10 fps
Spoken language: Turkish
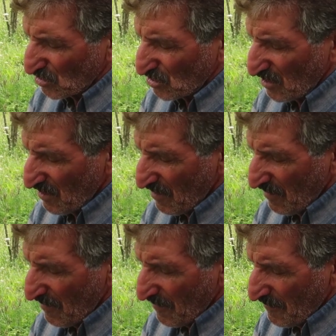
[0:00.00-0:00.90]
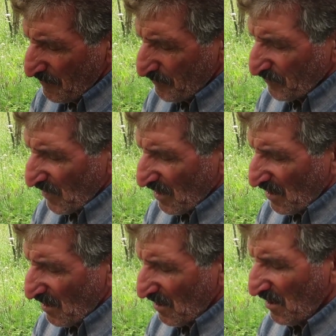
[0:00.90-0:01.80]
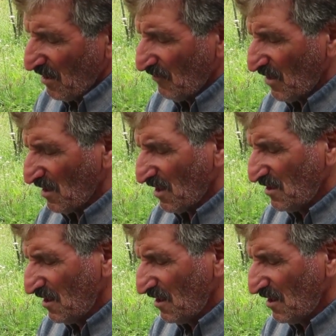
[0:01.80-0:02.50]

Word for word: Bu yıllar mıydı bu? Vallahi